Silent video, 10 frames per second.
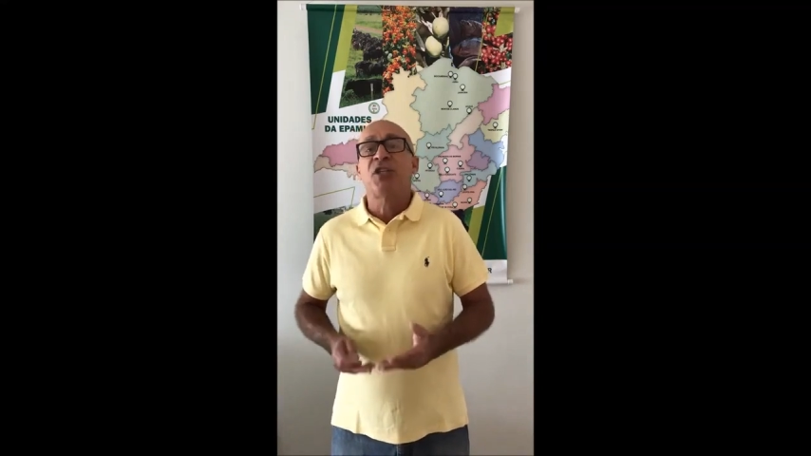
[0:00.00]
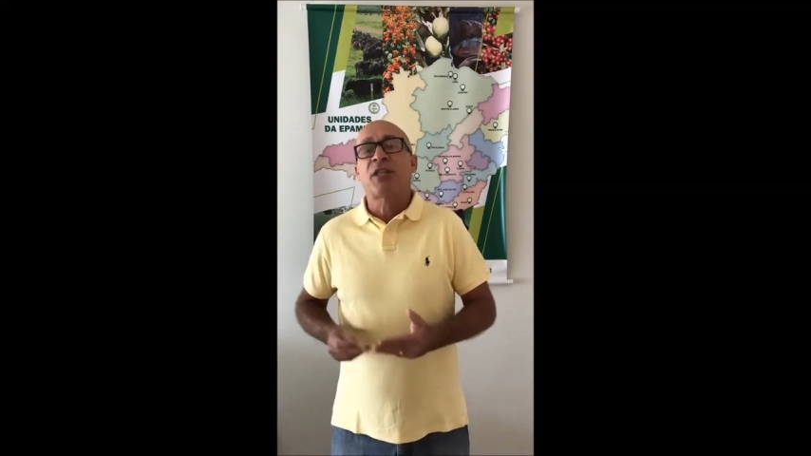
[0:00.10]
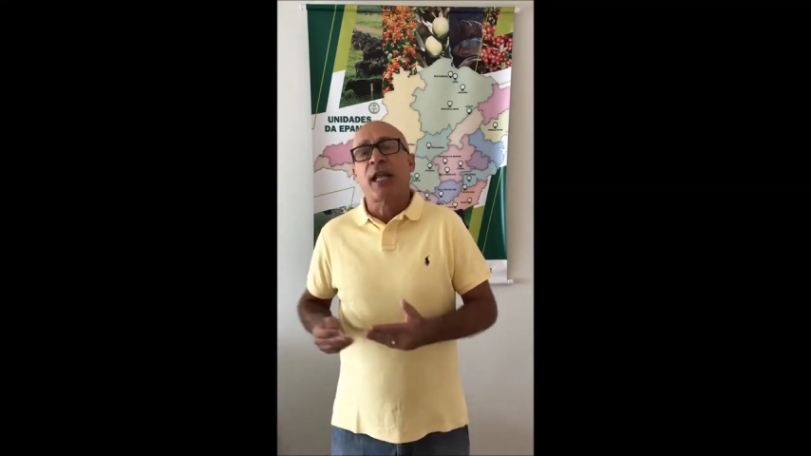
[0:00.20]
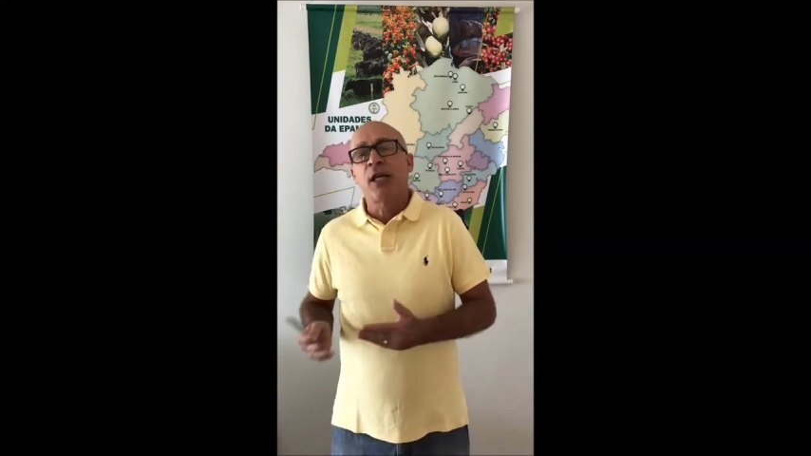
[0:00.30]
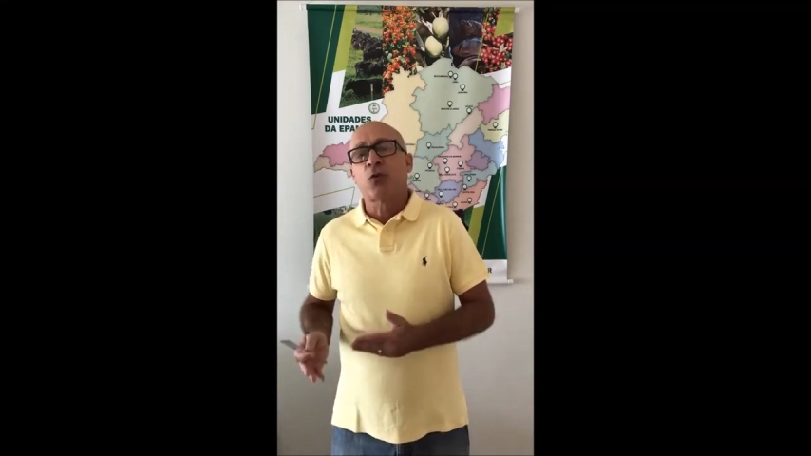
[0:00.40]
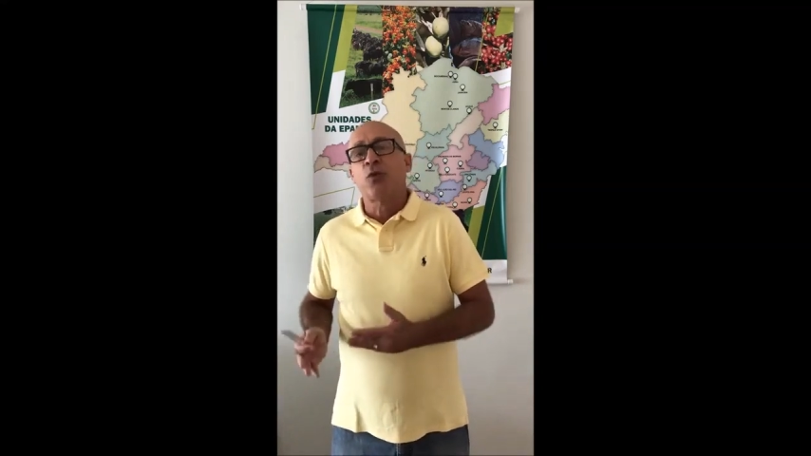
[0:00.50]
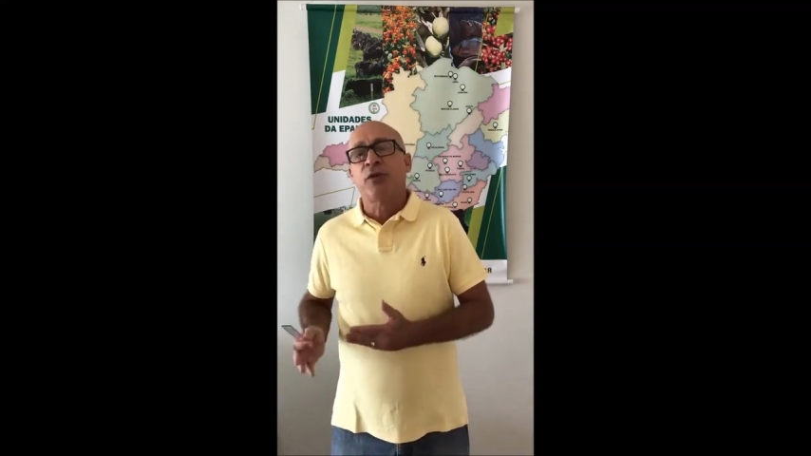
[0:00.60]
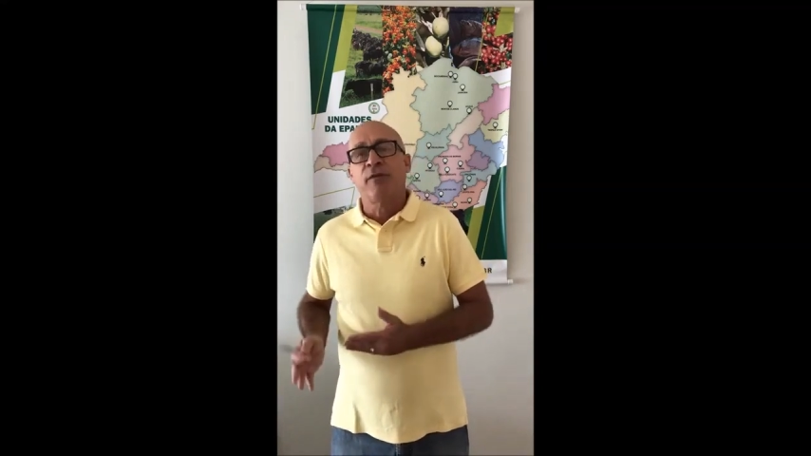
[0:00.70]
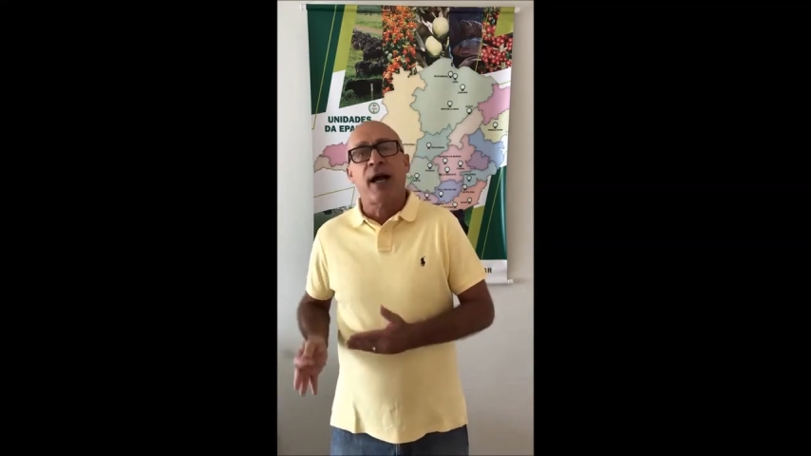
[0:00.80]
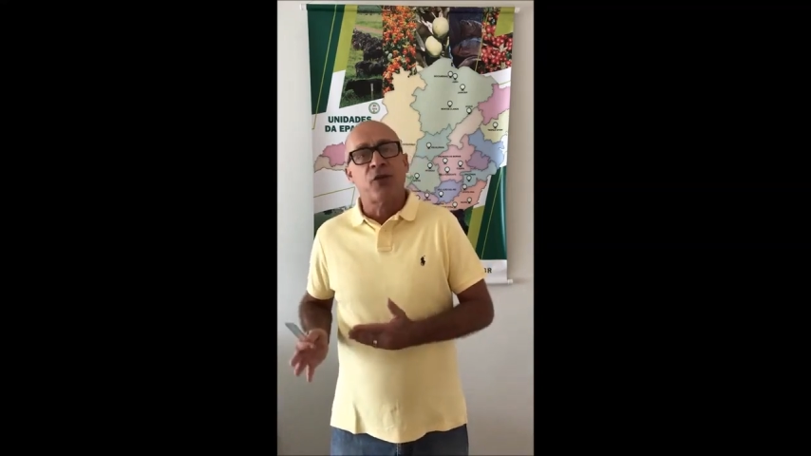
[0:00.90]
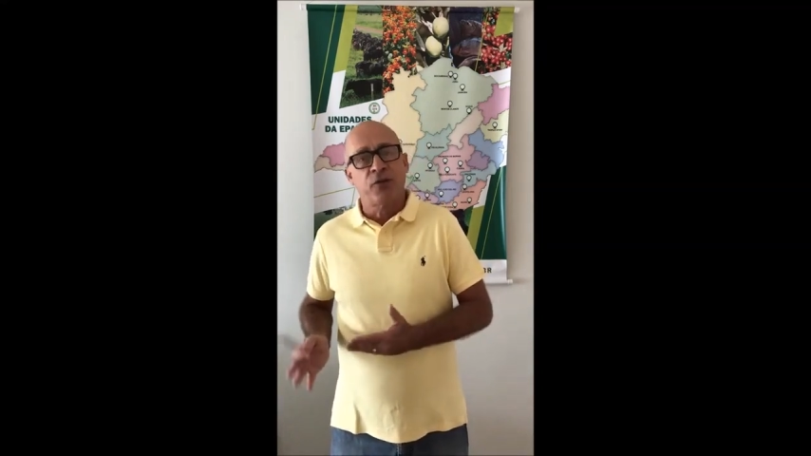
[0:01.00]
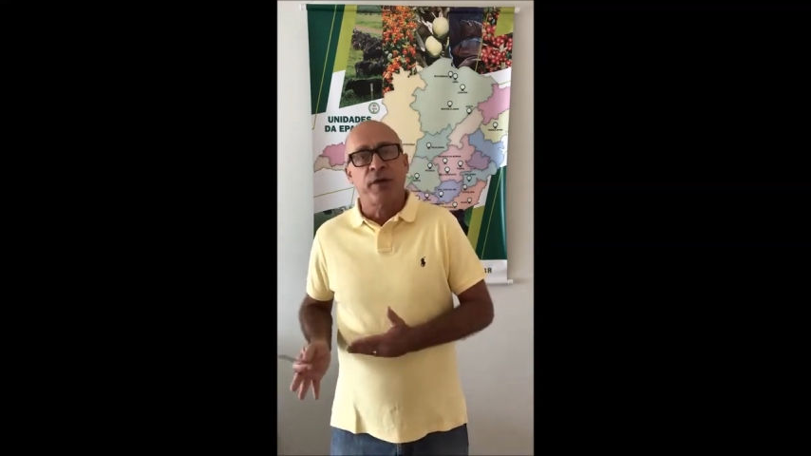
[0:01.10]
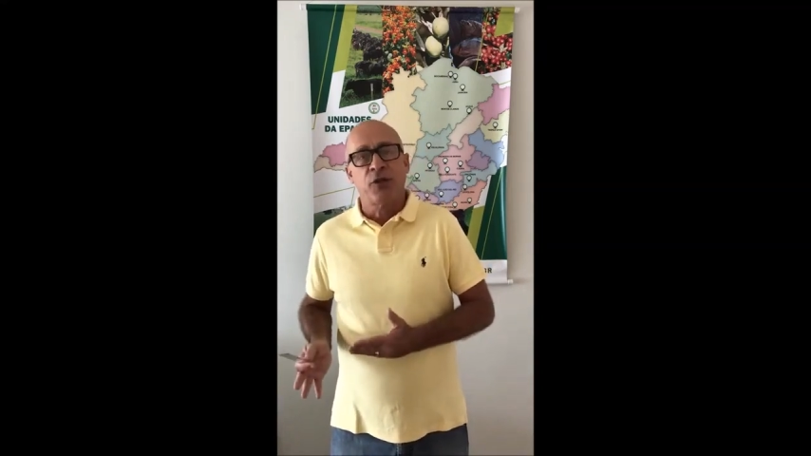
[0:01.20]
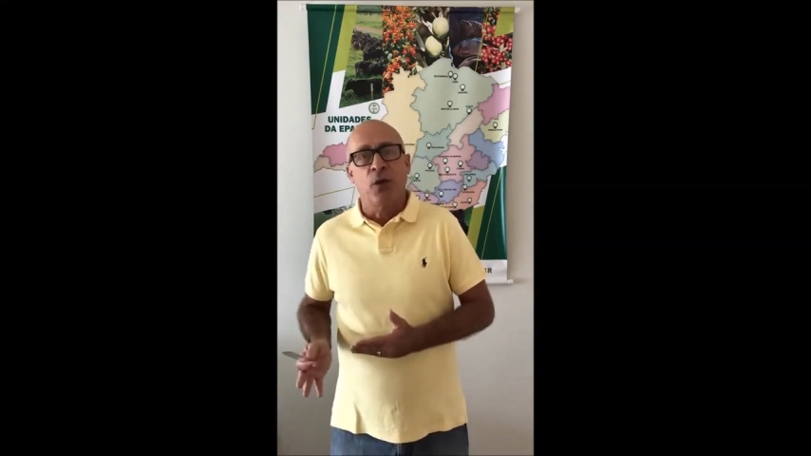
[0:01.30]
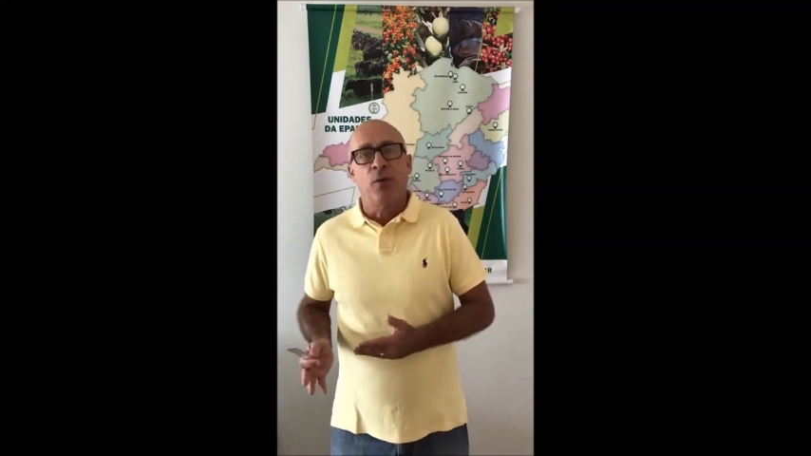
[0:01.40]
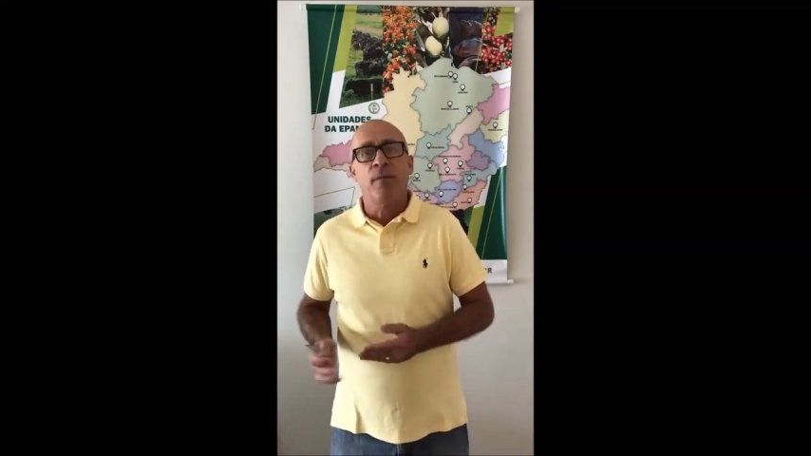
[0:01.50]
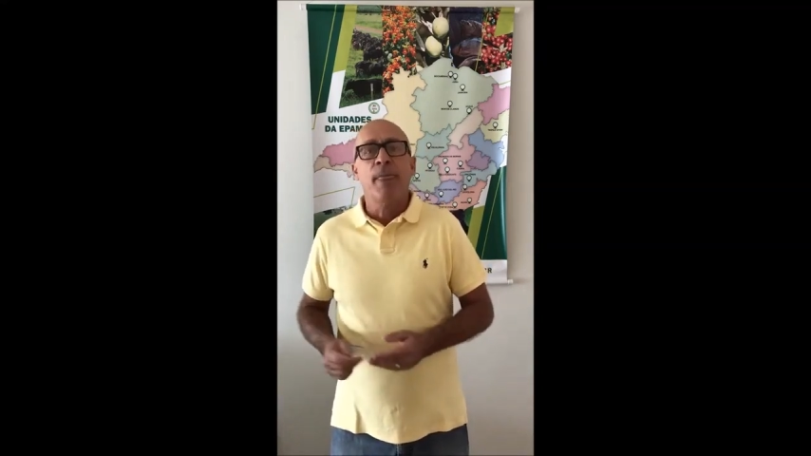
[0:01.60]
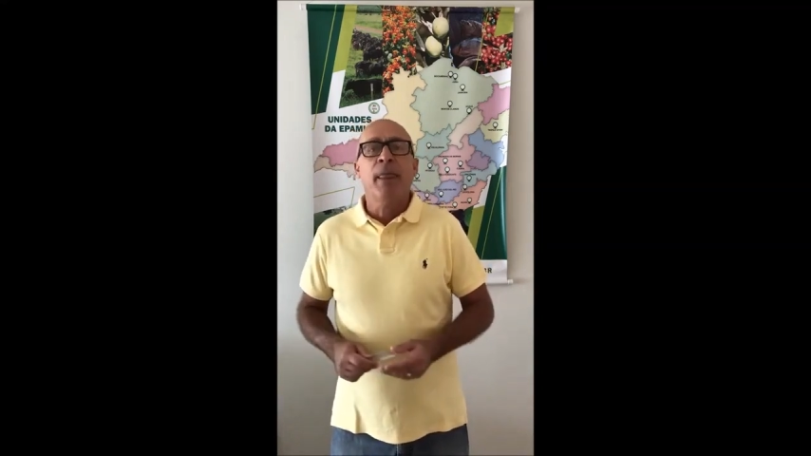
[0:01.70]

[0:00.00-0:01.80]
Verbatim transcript: de três cultivares de feijão.